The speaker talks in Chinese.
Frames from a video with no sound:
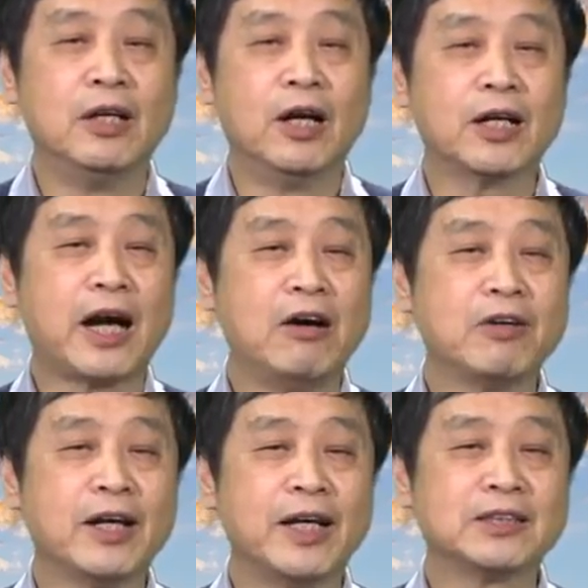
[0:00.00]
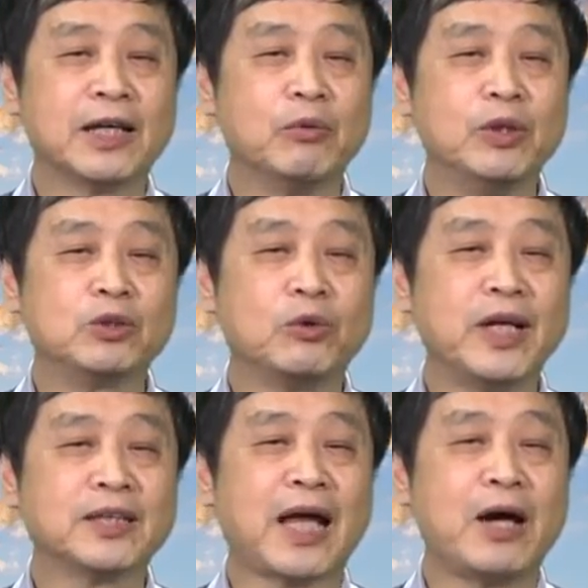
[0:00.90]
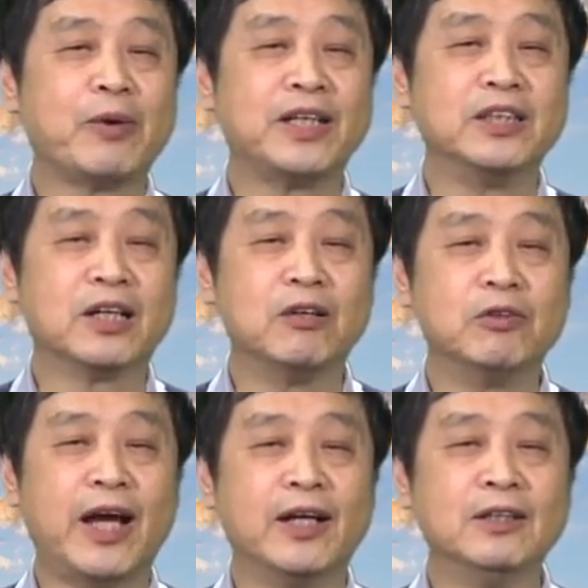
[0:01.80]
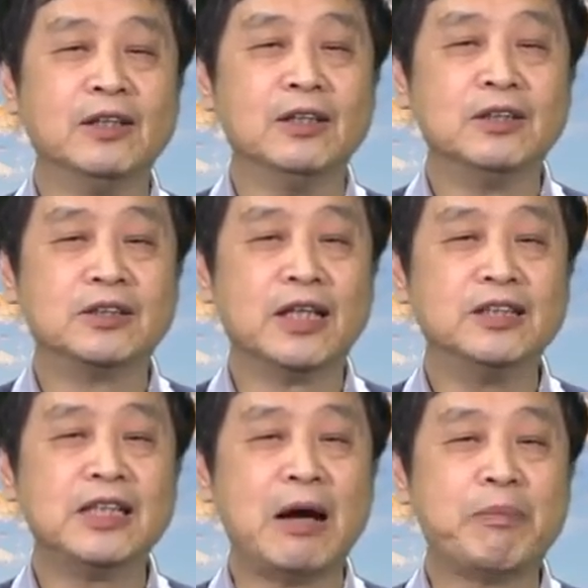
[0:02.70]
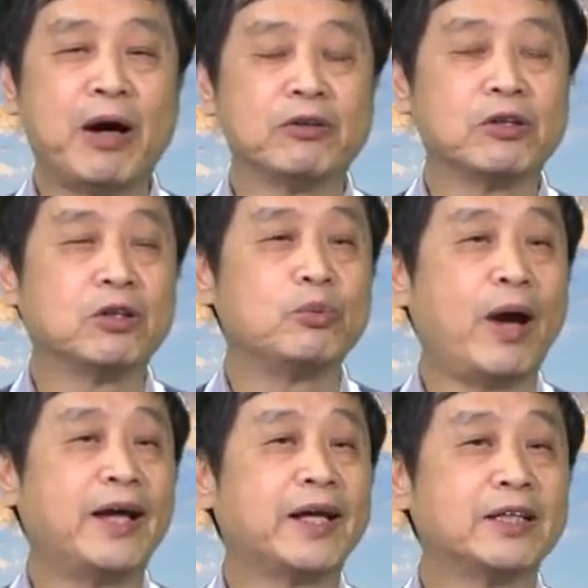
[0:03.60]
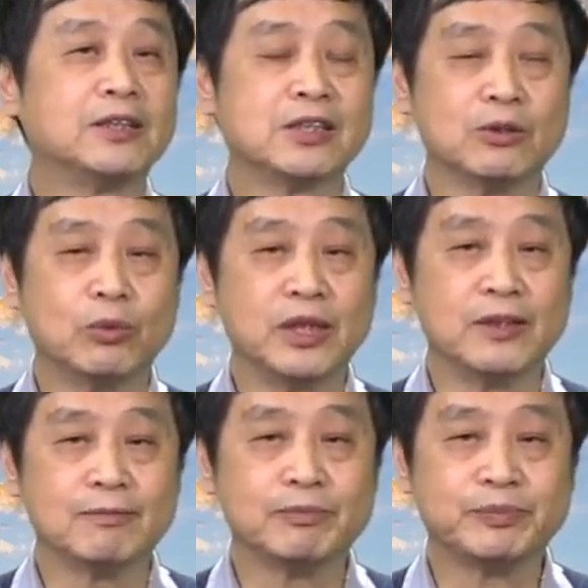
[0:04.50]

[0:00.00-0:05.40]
而高岗呢，成为中央大员以后呢，仍然保留了原来的职位，